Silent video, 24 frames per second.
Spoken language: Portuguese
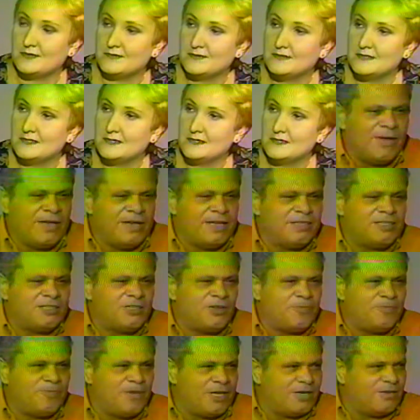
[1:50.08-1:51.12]
Não,
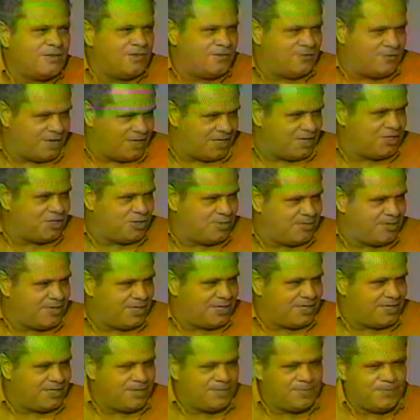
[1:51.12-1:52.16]
eles operam
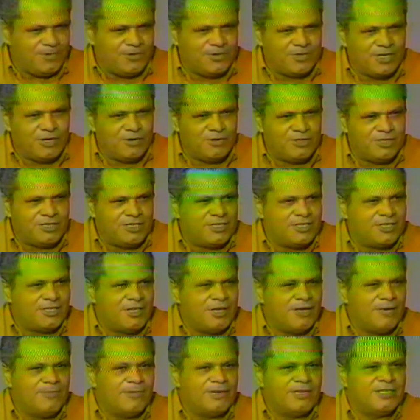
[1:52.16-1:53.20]
diferentemente, porque os
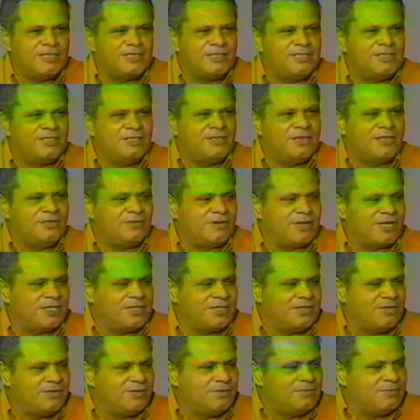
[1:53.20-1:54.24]
sistemas de
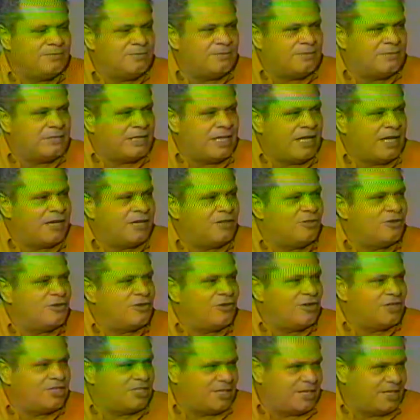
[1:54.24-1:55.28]
educação
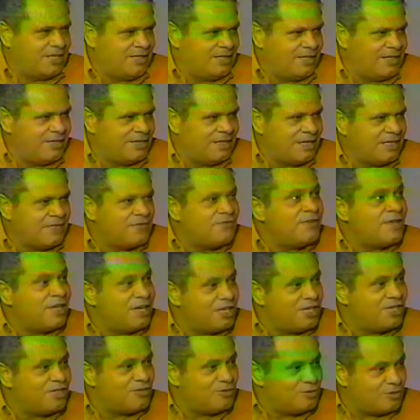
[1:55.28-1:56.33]
tecnológica deles é
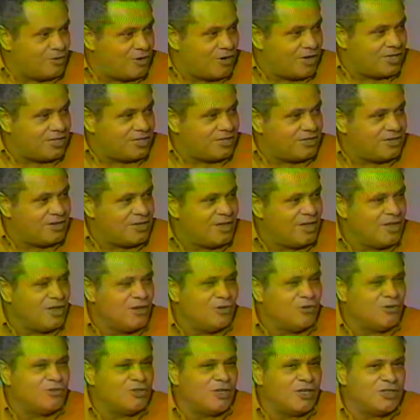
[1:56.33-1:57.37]
diferente do nosso.
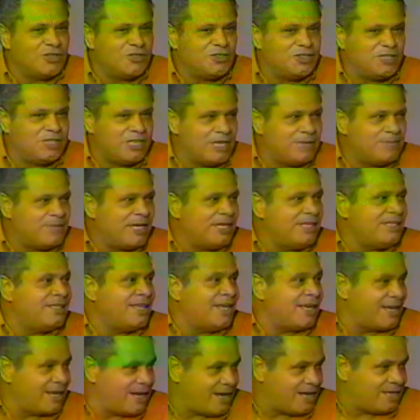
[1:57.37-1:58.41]
O nosso sistema é
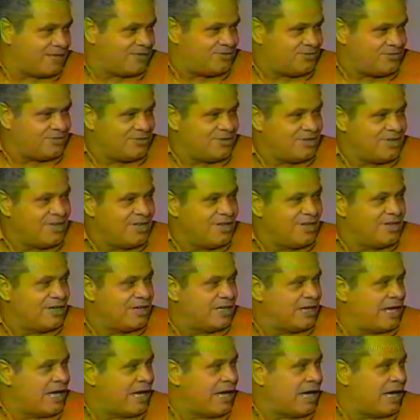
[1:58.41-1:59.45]
integrado.
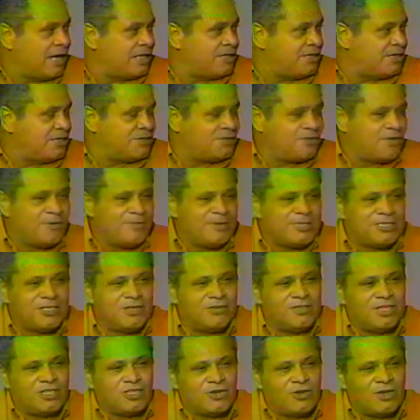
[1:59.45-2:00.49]
É, a
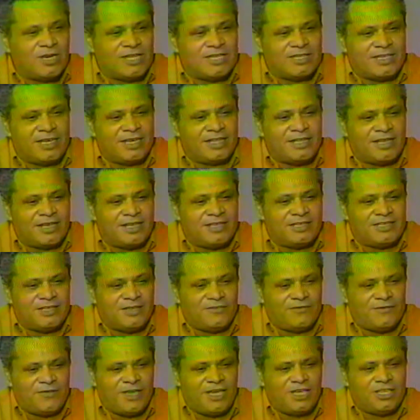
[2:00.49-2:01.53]
transformação da escola técnica em
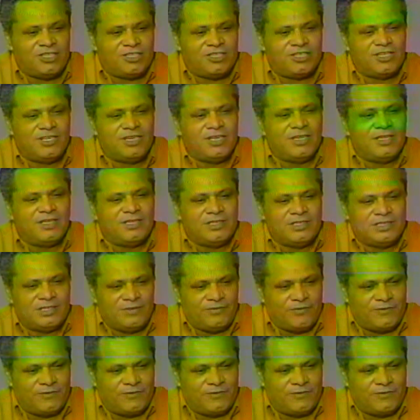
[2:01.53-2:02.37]
Cefet se